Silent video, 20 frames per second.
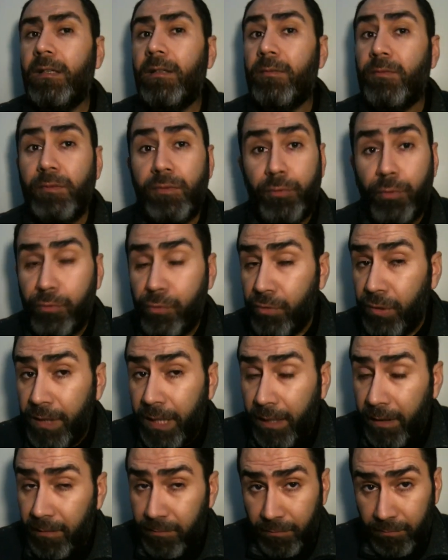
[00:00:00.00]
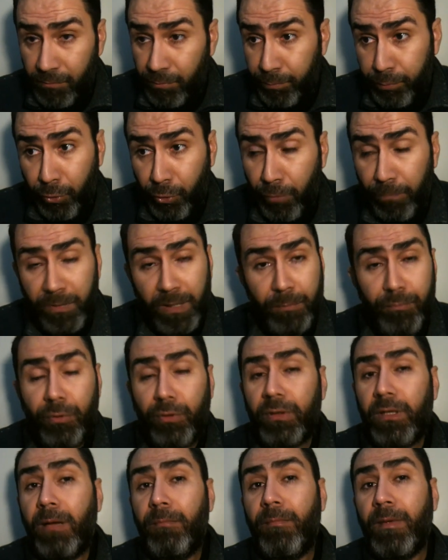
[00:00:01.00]
e, gözü de problemi
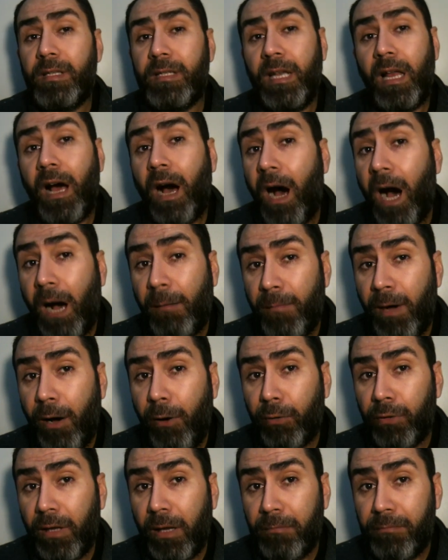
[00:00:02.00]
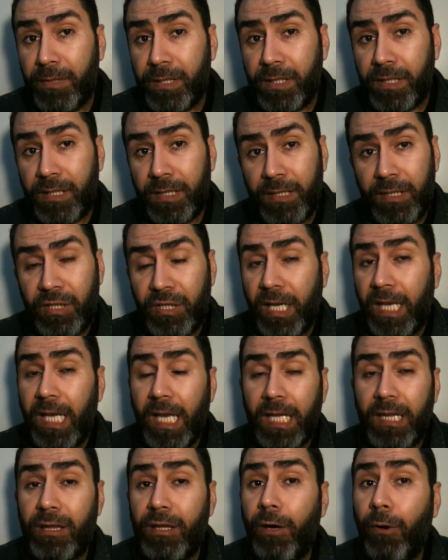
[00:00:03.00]
olan mesela ama olan birisi
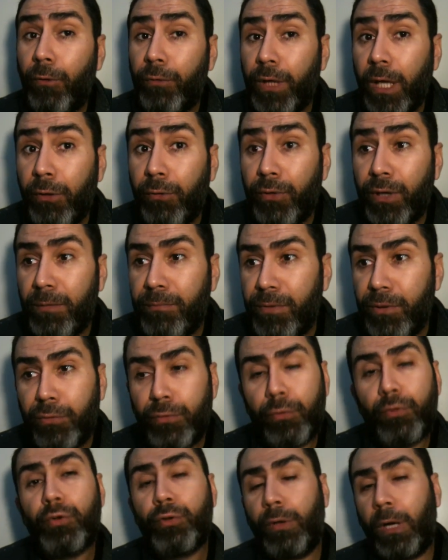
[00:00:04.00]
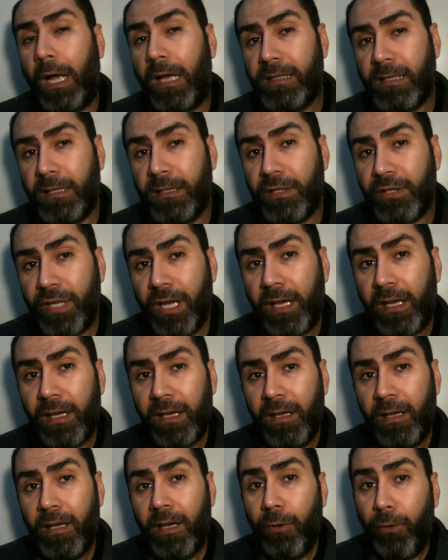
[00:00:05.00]
cennette ona göre bir görüş
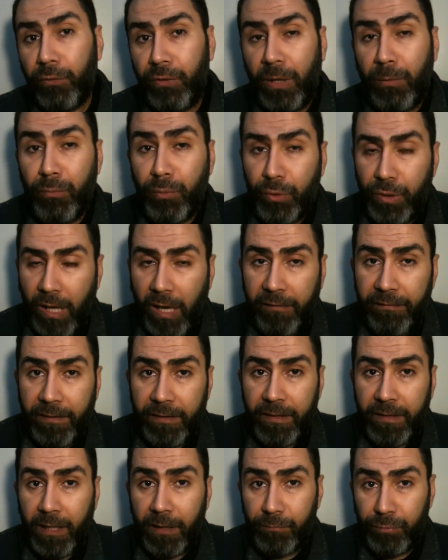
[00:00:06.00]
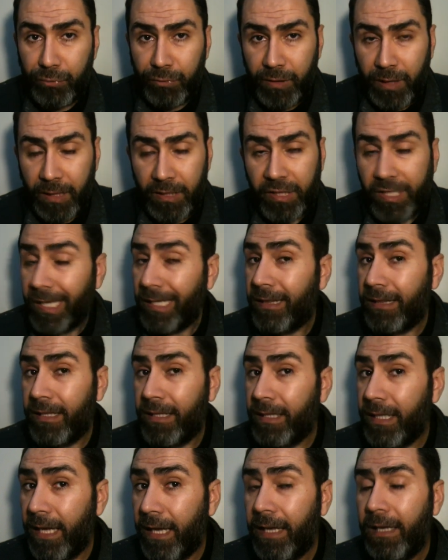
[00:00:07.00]
kazanacak. Ona mükafeten burada
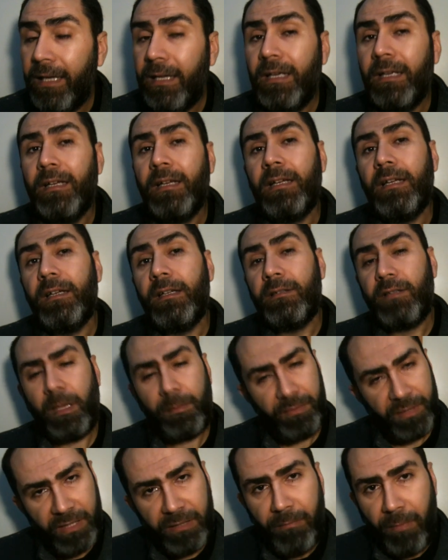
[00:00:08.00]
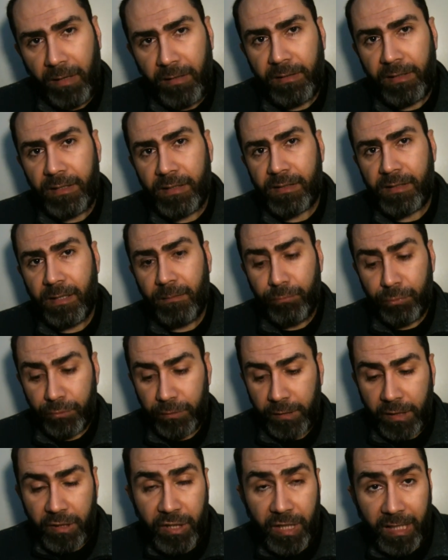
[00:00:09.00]
çektiğine e, tabi imanlıysa
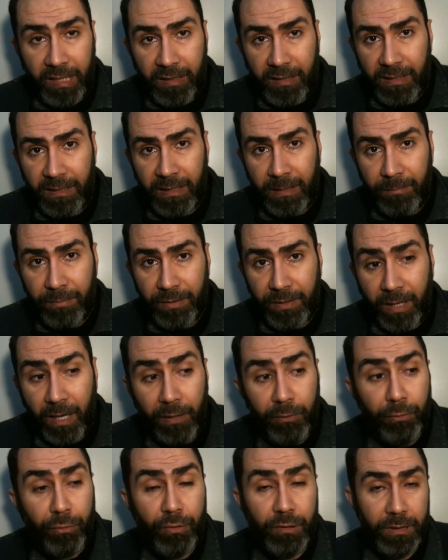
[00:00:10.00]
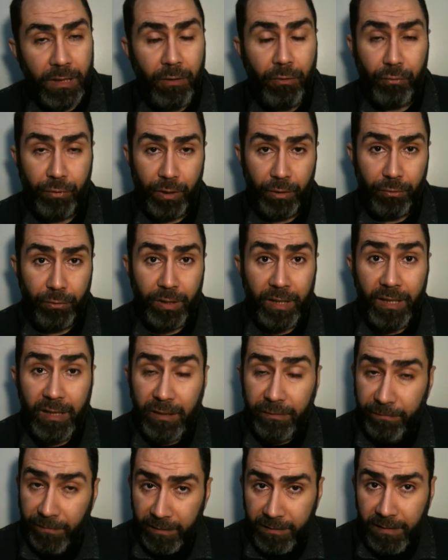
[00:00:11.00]
burada çektiğine binaen orada ona göre
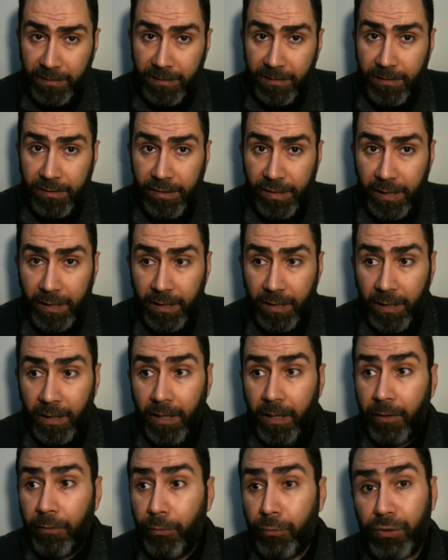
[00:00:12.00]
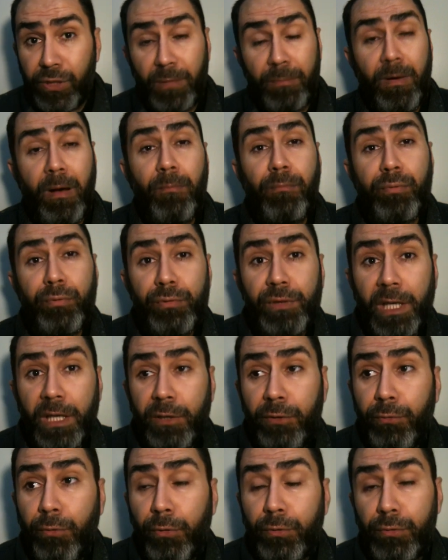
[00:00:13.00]
iltifat edilecek. O zaman
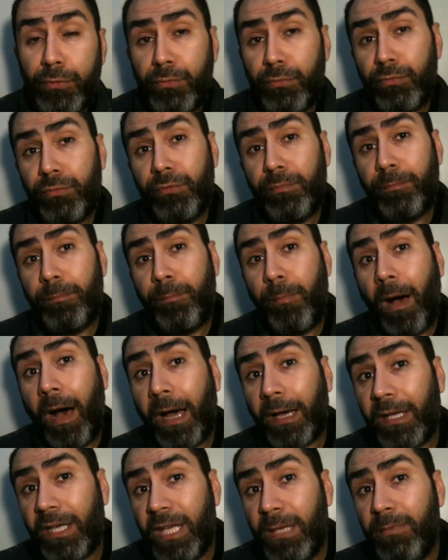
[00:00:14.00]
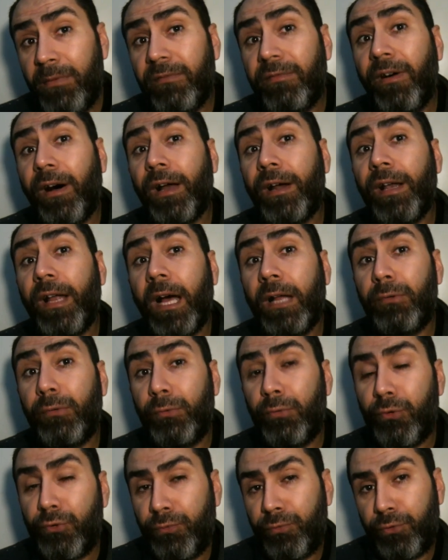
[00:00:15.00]
buradaki yoksunluğu baki bir varlığa
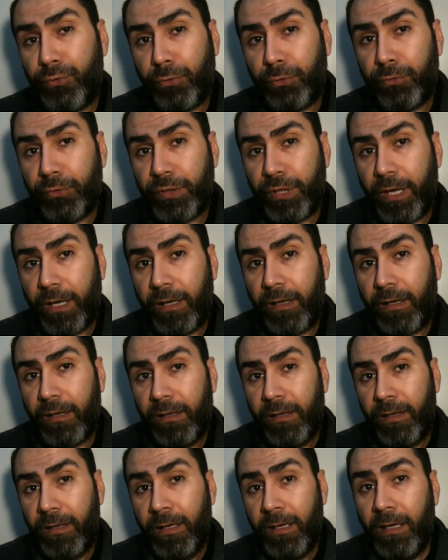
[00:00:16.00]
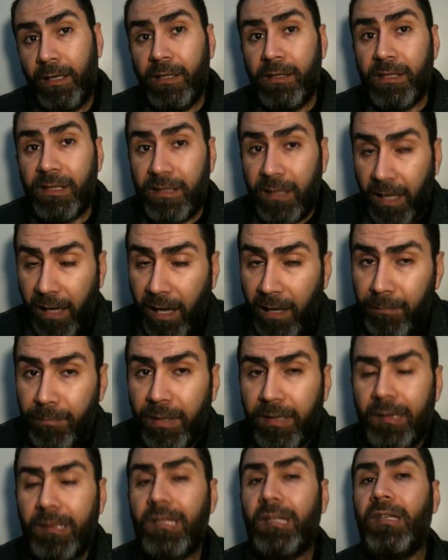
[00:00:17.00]
dönüşmüş olacak. Zarar
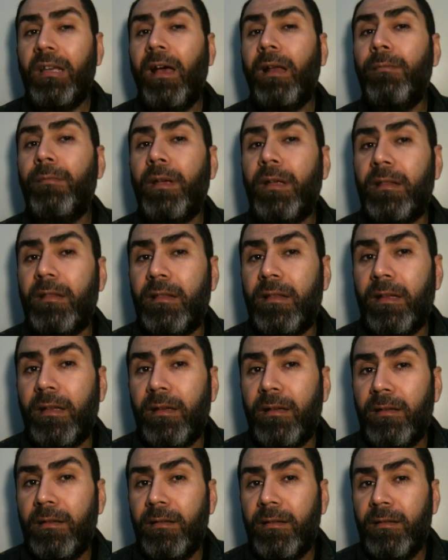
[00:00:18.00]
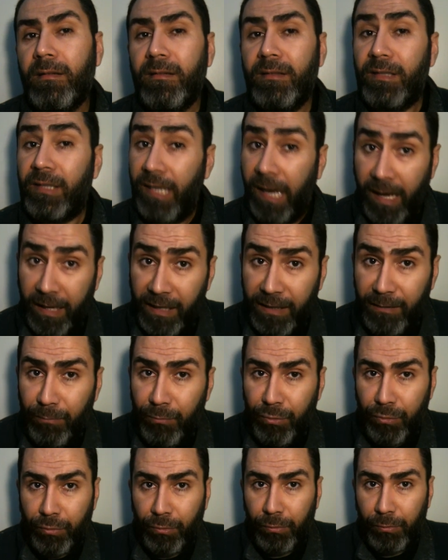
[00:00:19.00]
mı etti, kar mı etti? Kar
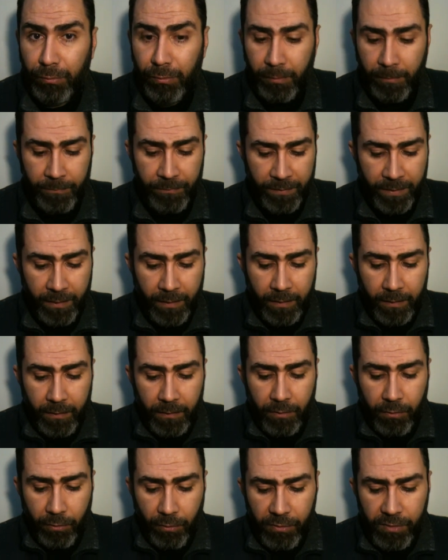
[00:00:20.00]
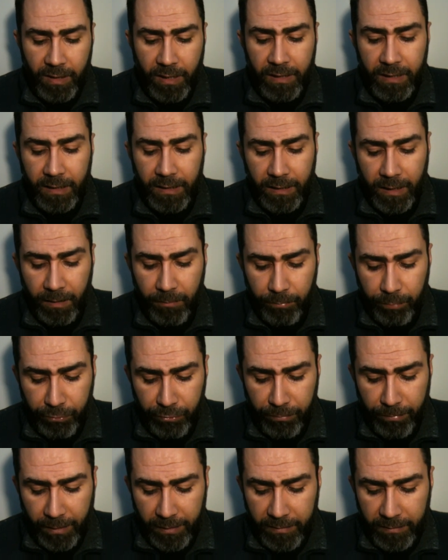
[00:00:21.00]
etmiş oldu. Özellikle
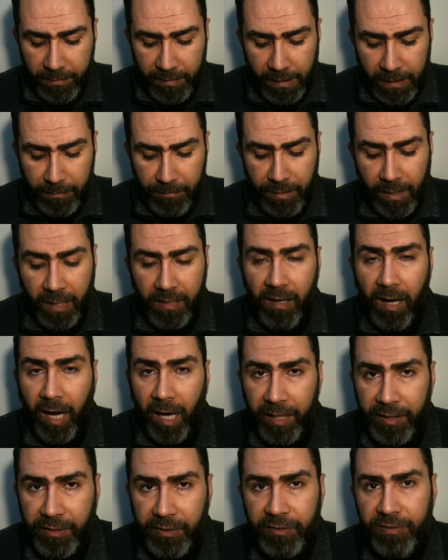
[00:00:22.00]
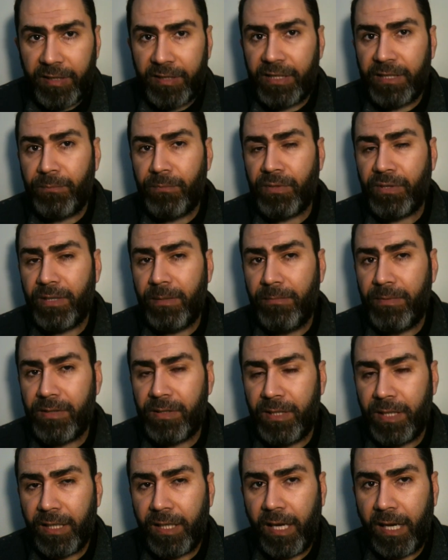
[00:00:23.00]
bunu belirtelim. Yani hayır dediğimizde
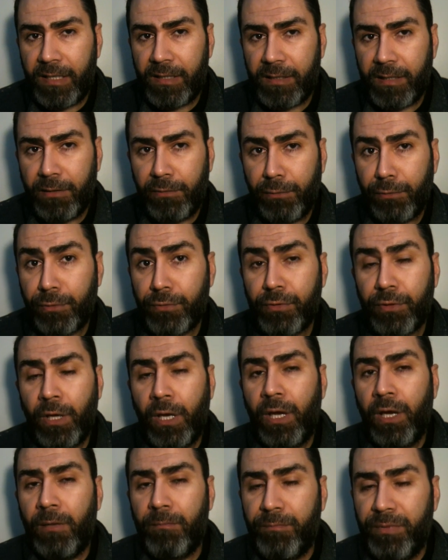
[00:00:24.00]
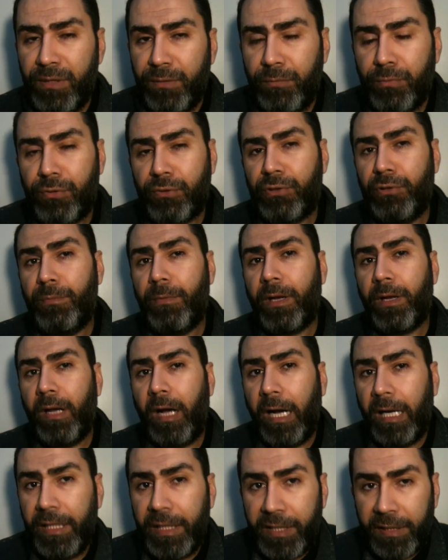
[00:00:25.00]
biz neyi kastediyoruz? Bir Müslüman
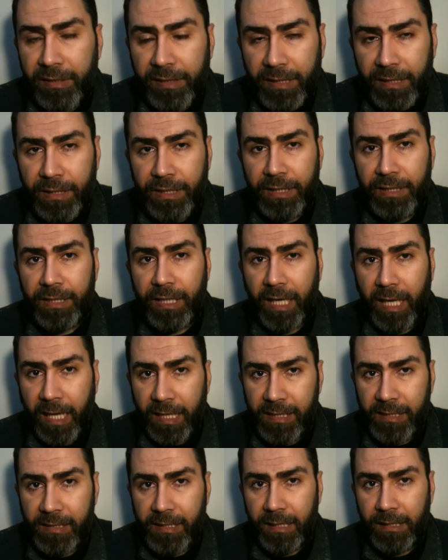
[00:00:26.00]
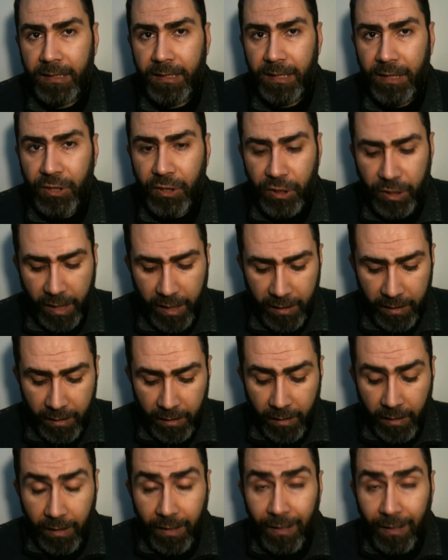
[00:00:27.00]
hayır dediğinde kastettiği şey